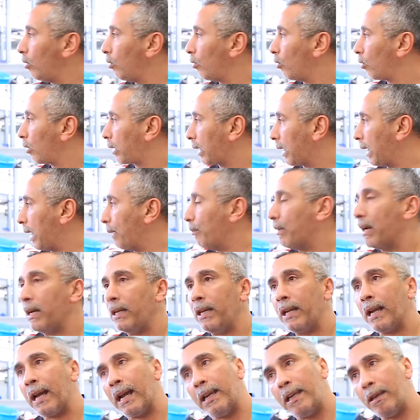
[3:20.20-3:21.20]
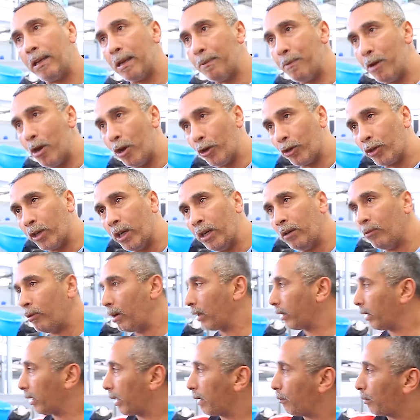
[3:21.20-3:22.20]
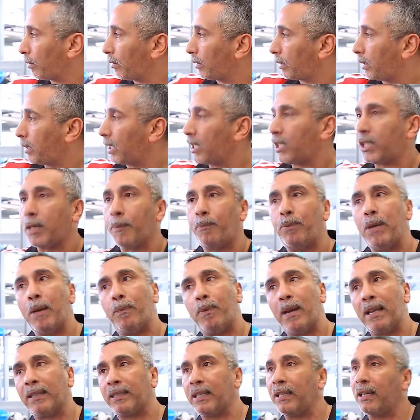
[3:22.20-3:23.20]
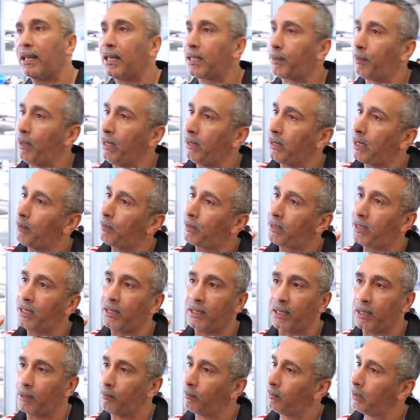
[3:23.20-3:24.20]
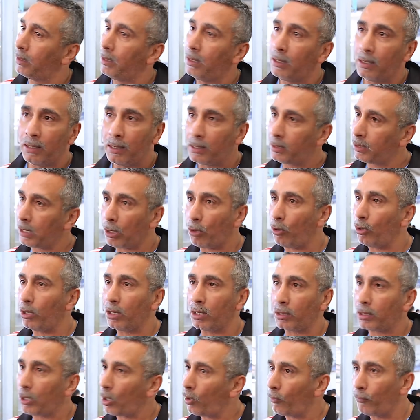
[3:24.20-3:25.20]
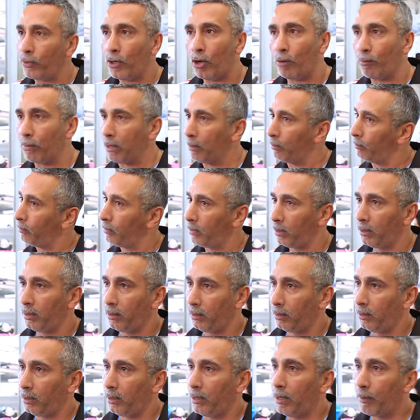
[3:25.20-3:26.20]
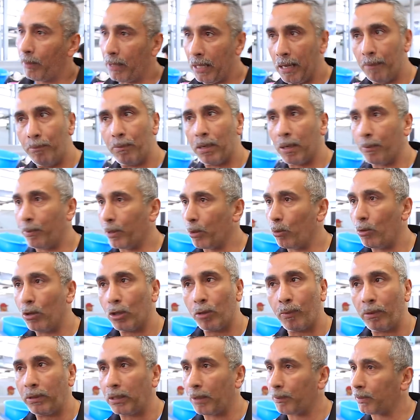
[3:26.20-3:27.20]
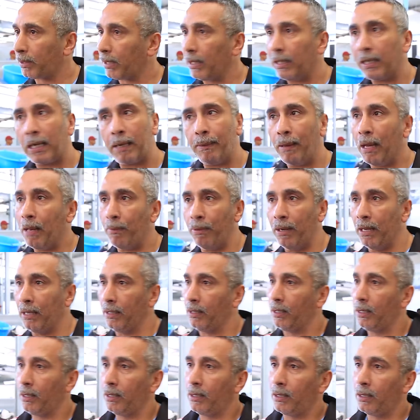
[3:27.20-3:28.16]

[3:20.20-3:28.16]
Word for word: الكرامه اللي غاليه 120 ولكن كاين السي بي بلاصه ديالها 70 درهم 60 درهم سا غوفيون ميم اللي بغى يعمر برويته ويدير البسطيله راه بحال بحال